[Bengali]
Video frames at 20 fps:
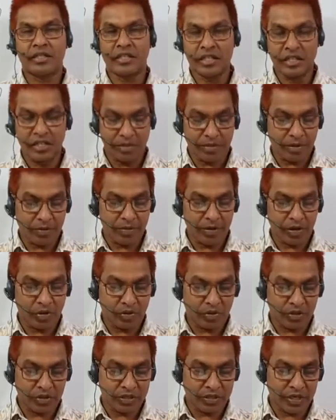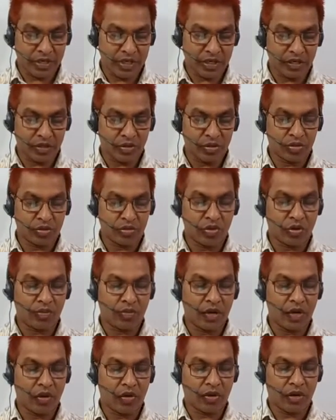চিন্তা ভাবনা করি যে সূচক
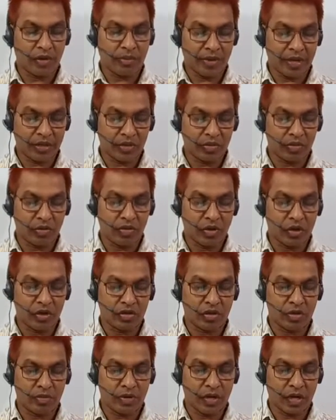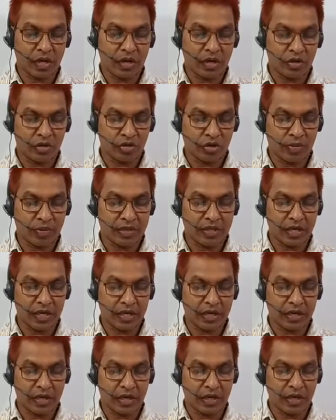বা লগের ম্যাথগুলো হয়তো আমরা
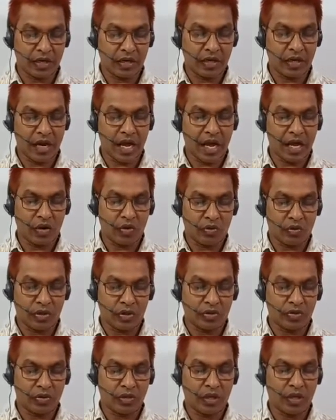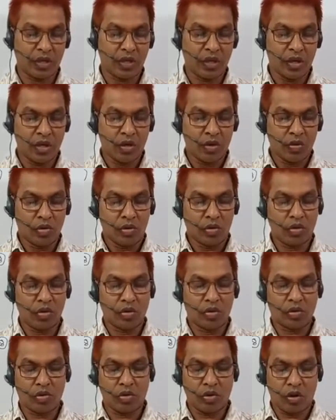সমাধান না করে যদি অন্য
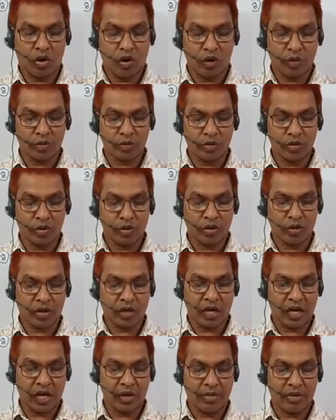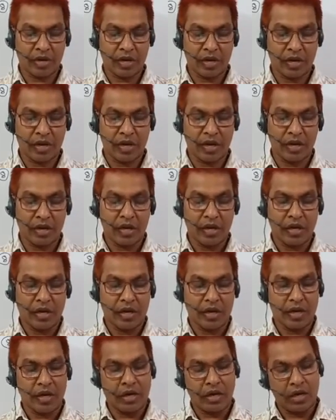কোনো অপশন আমরা
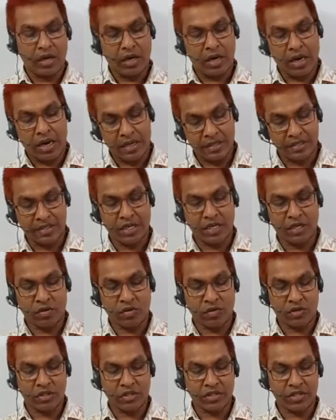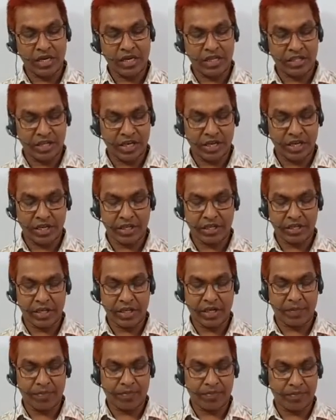আনসার করতে চাই সেক্ষেত্রে
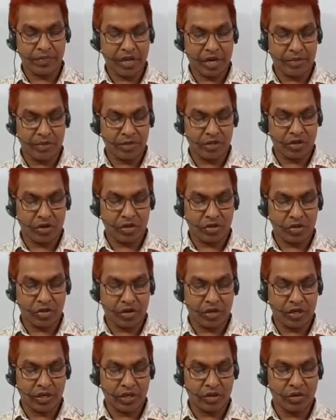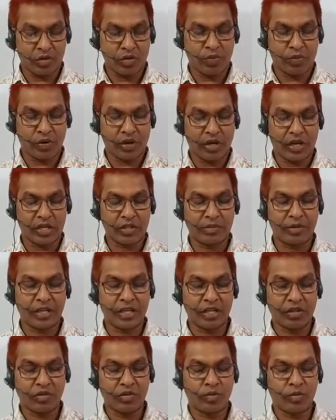আমাদের হয়তো অনেক উপকার আসবে
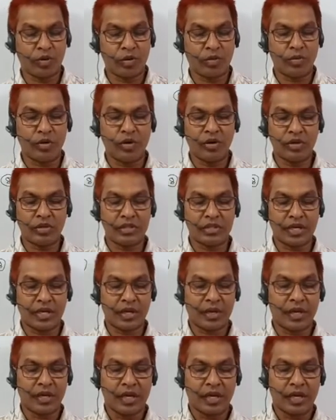কিন্তু বলবো যে